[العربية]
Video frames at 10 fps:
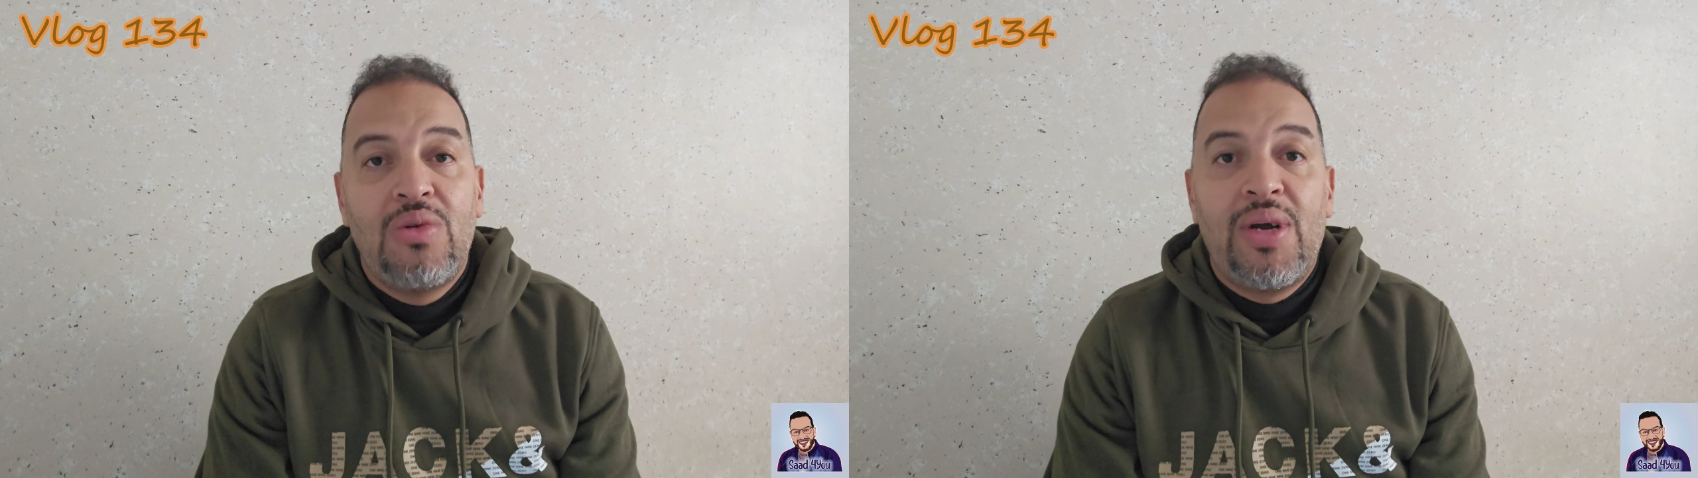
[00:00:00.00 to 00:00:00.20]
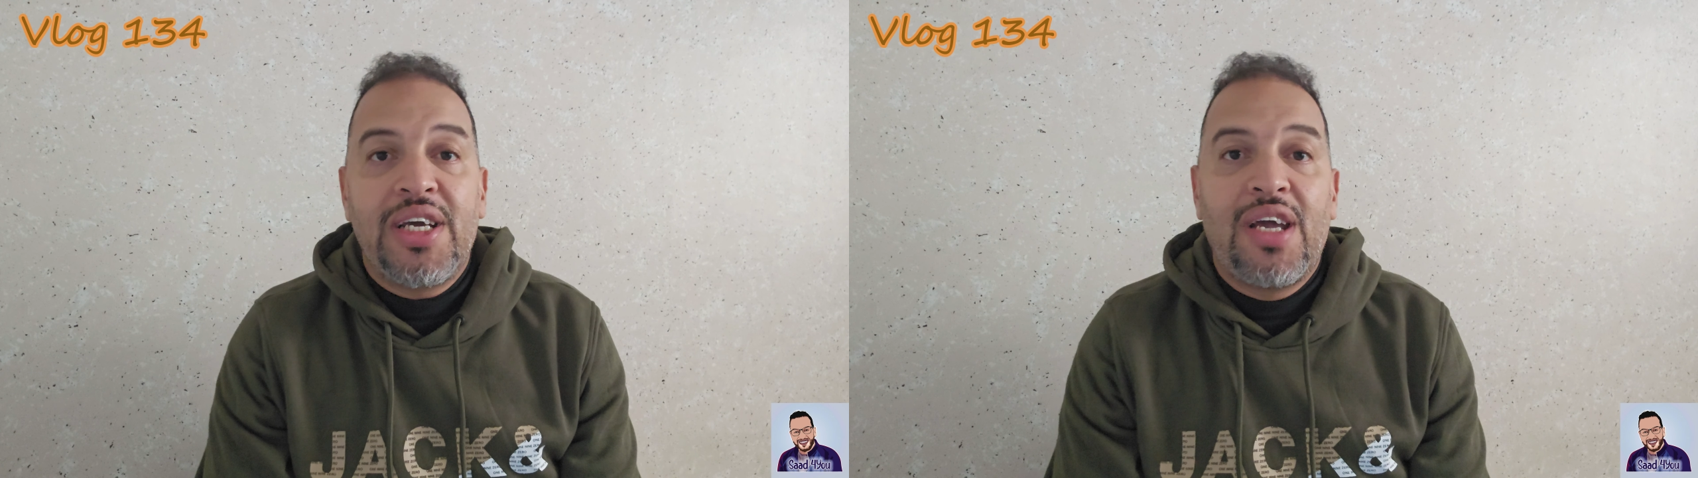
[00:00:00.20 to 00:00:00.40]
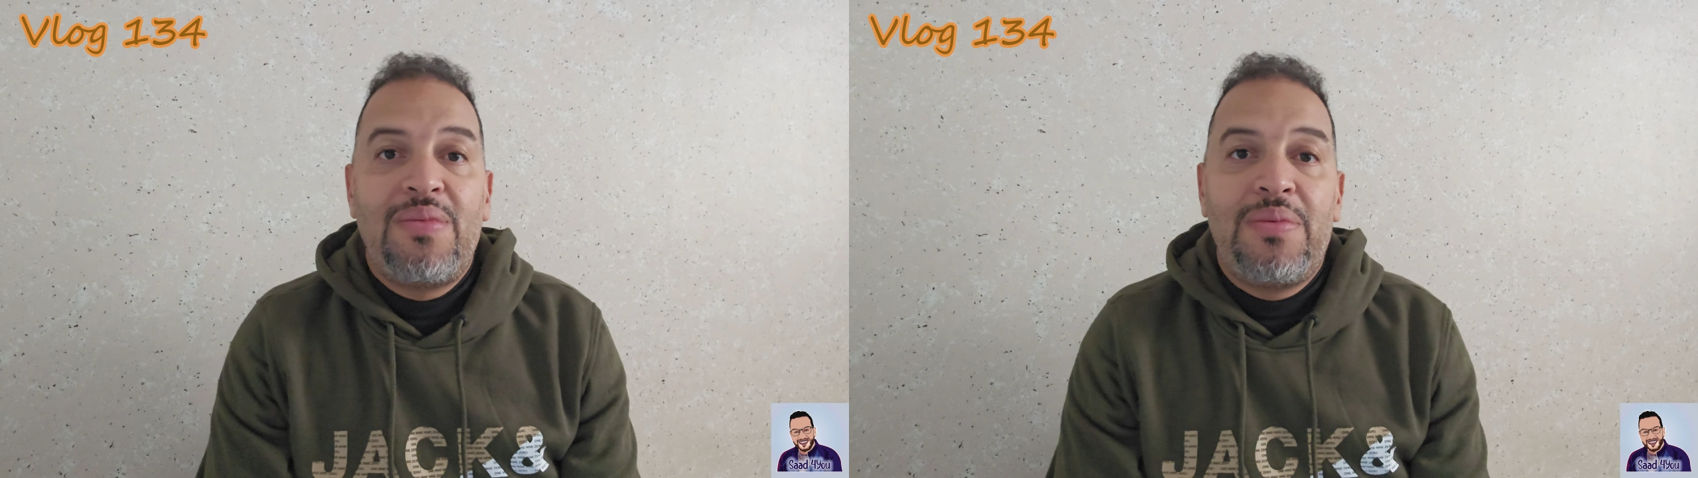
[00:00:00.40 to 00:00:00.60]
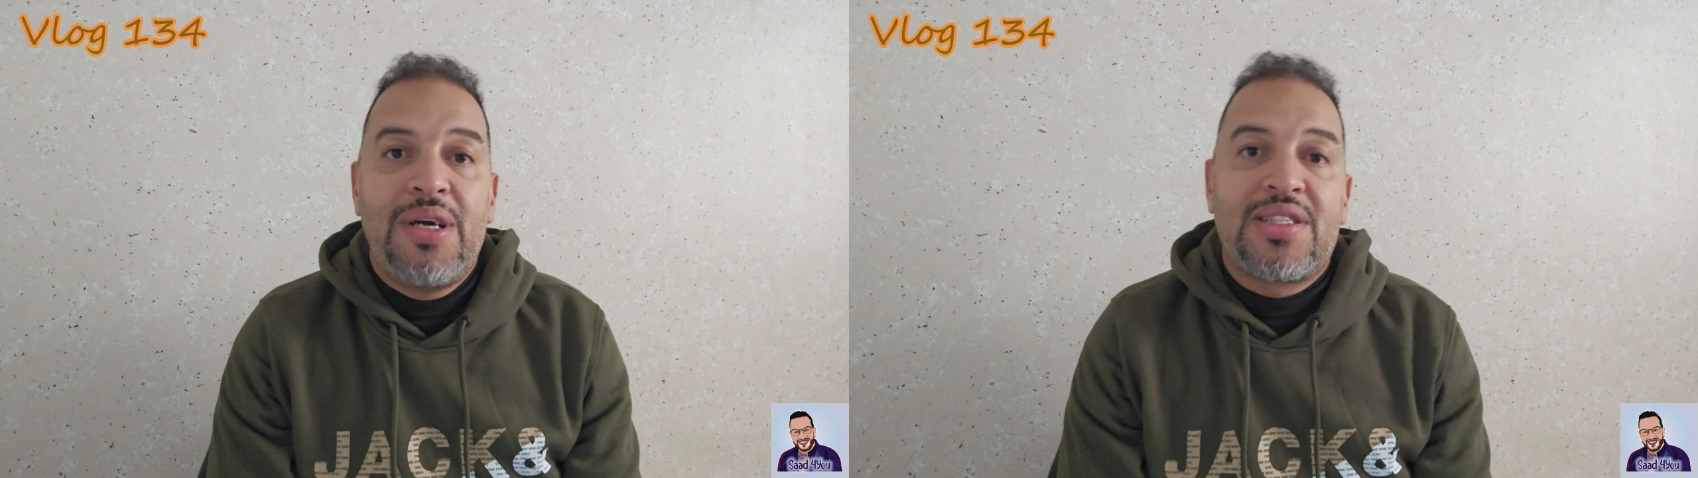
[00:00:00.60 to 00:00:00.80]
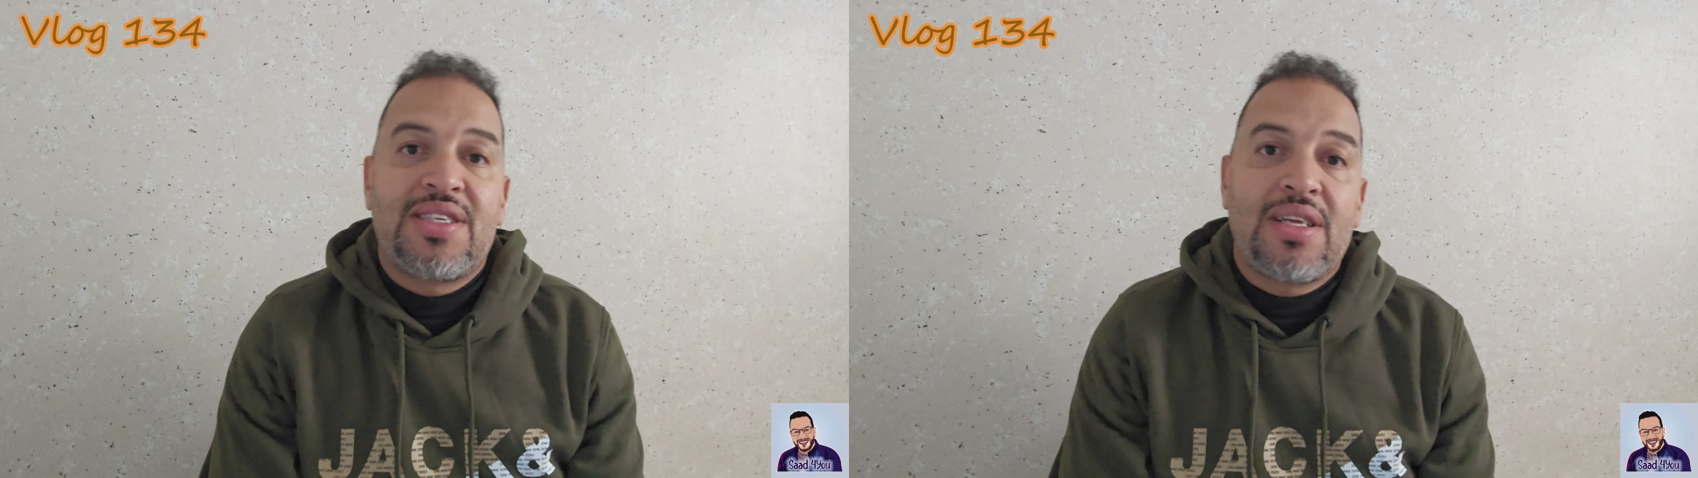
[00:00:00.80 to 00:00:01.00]
ولكن من
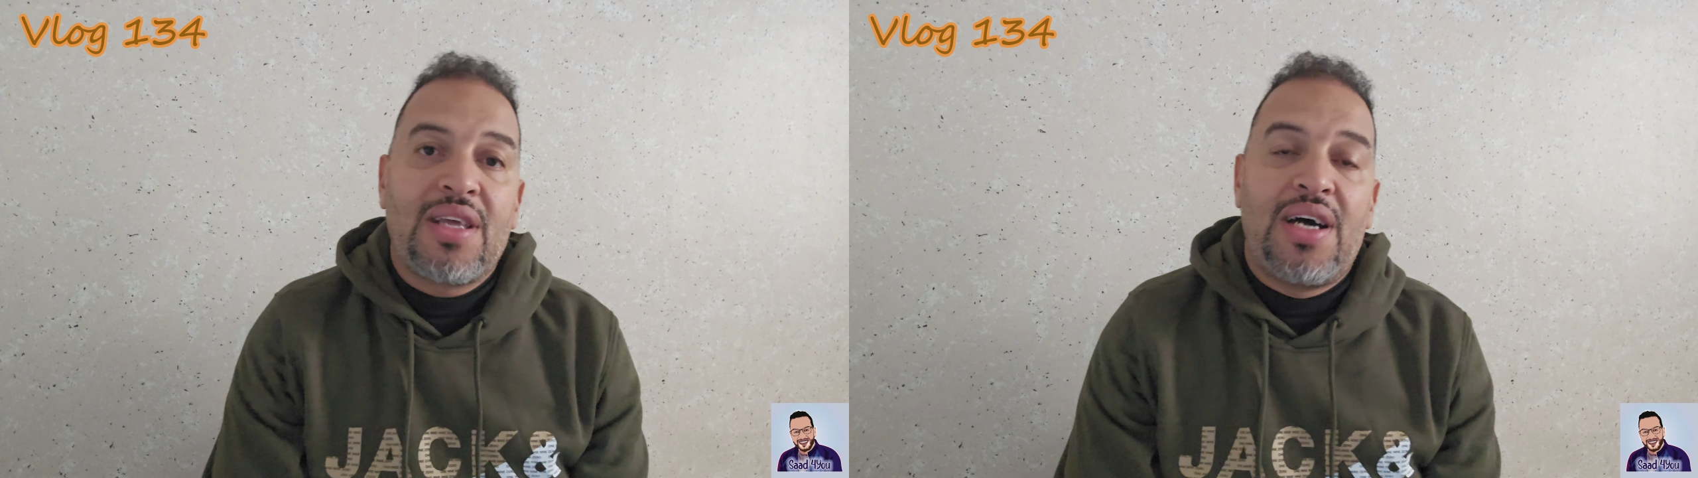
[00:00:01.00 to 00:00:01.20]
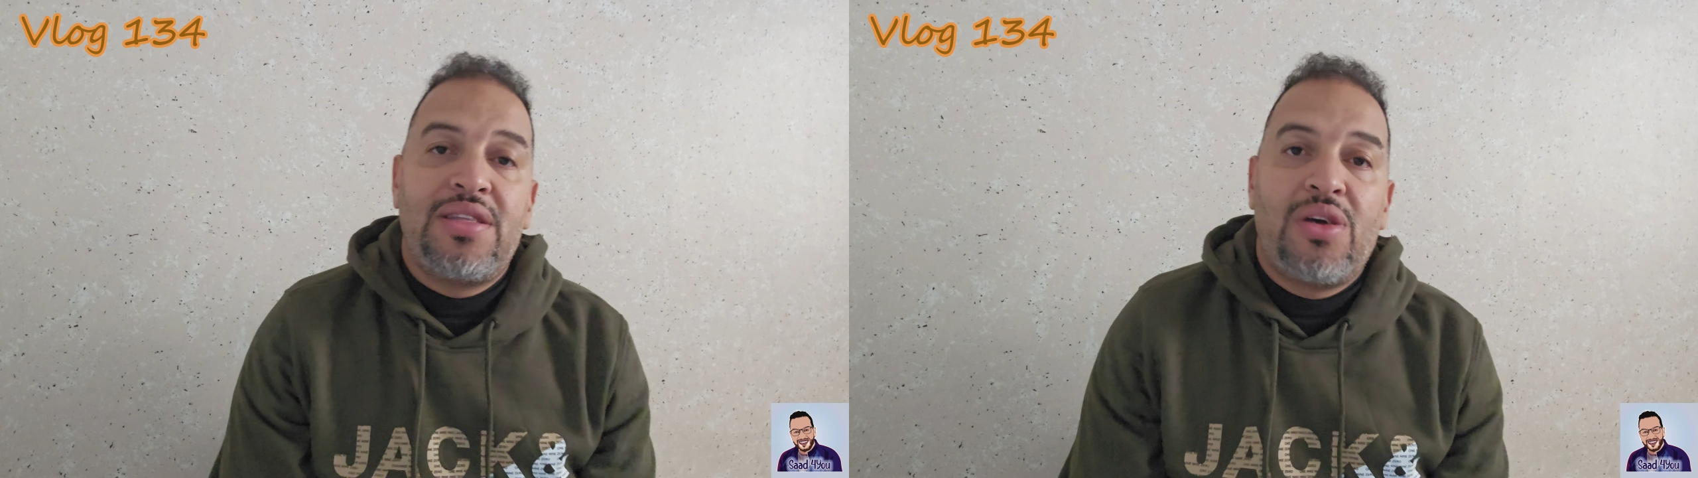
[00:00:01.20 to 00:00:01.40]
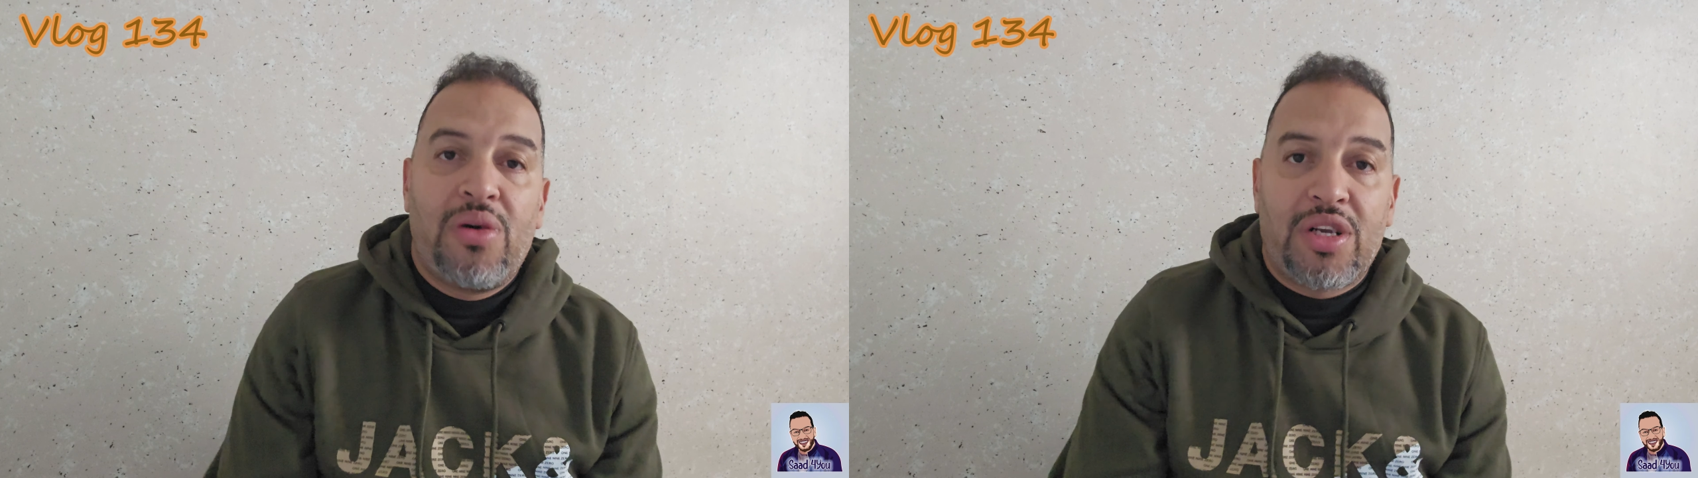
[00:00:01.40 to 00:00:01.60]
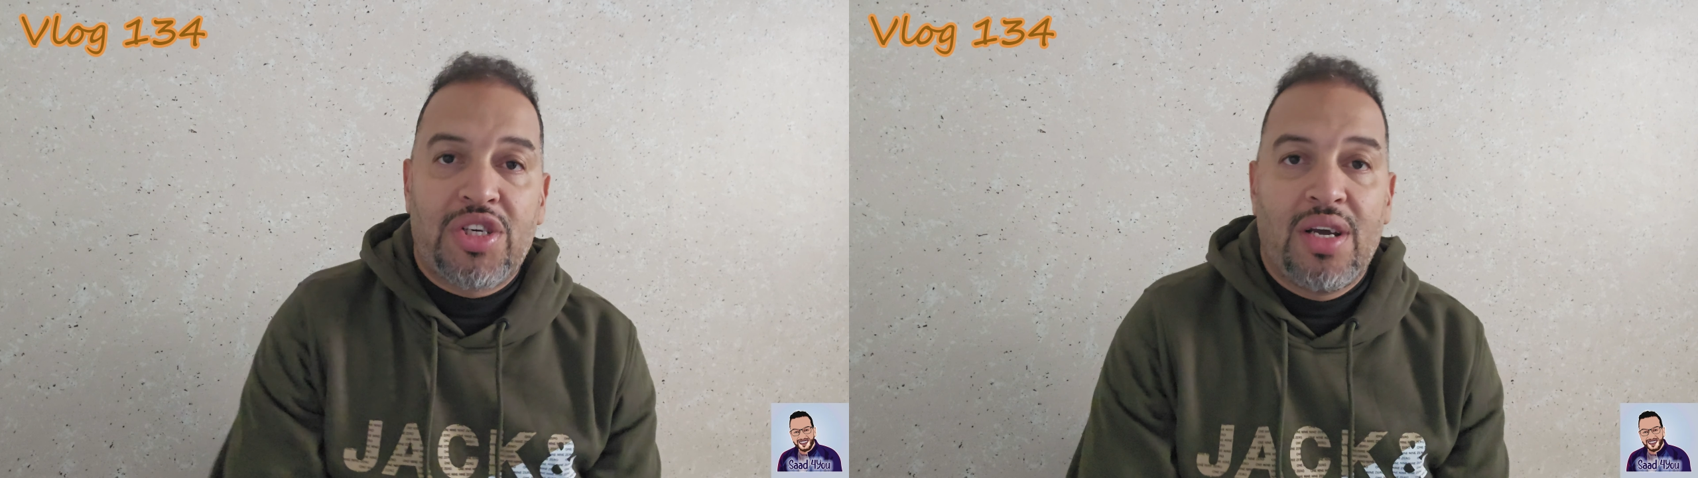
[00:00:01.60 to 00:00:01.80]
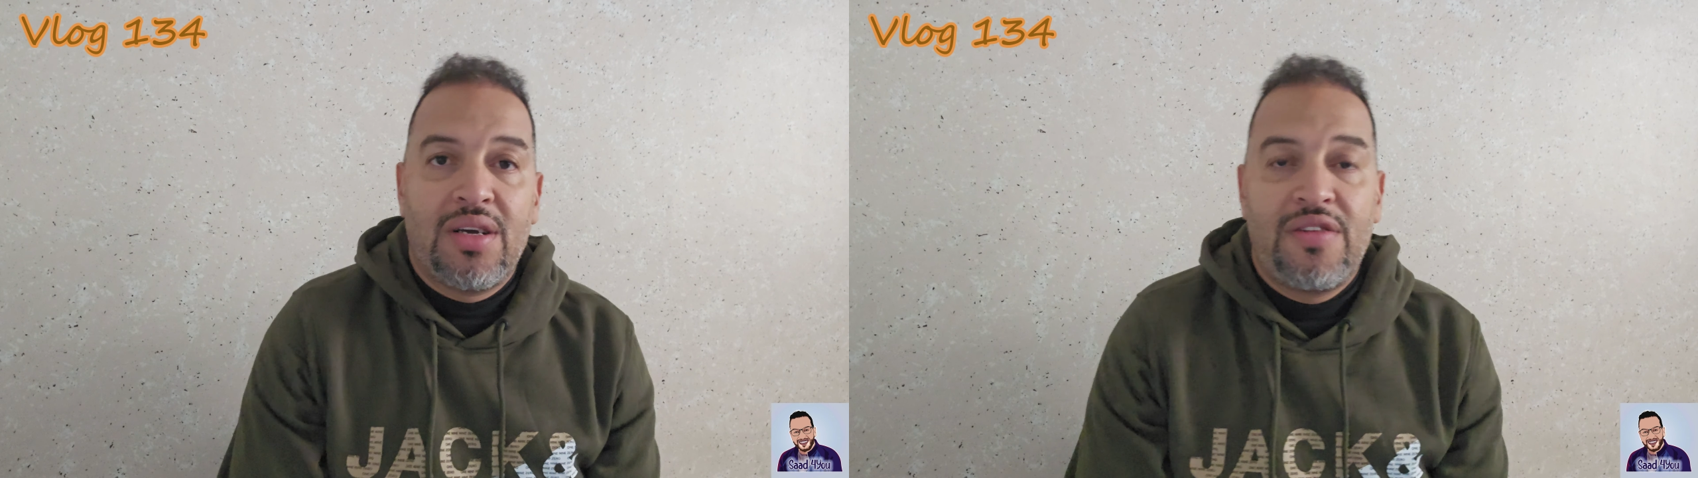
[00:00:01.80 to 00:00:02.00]
بعد استطاع انه
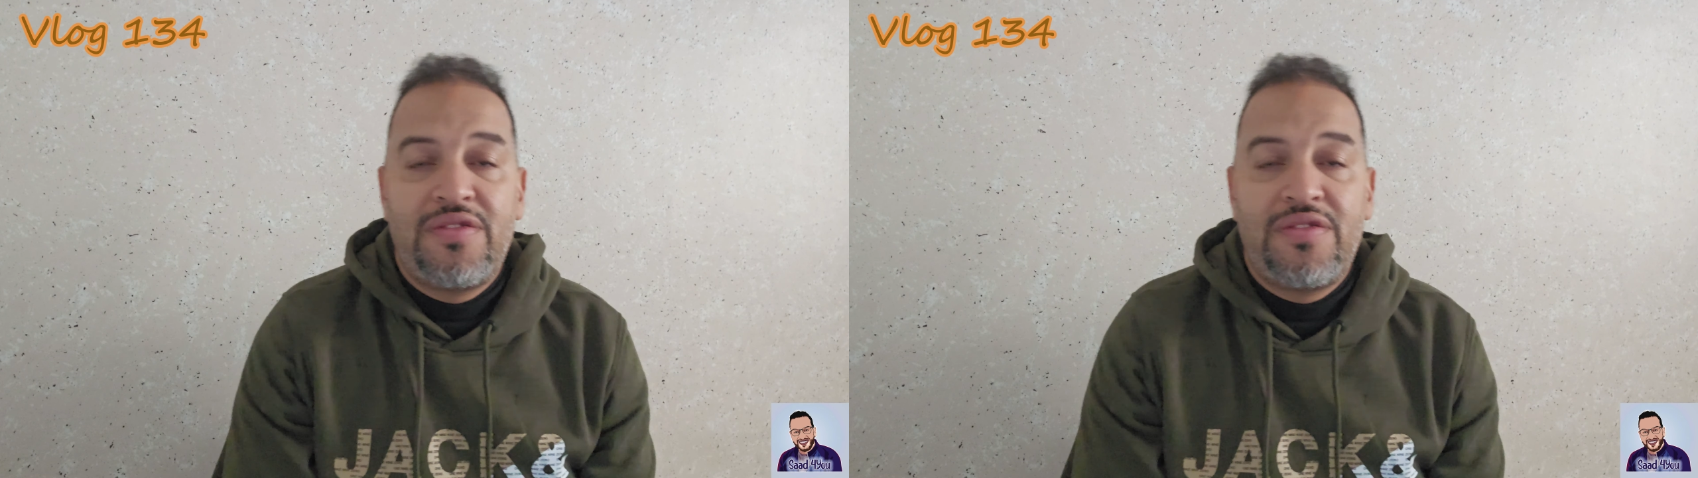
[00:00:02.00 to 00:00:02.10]
يرجع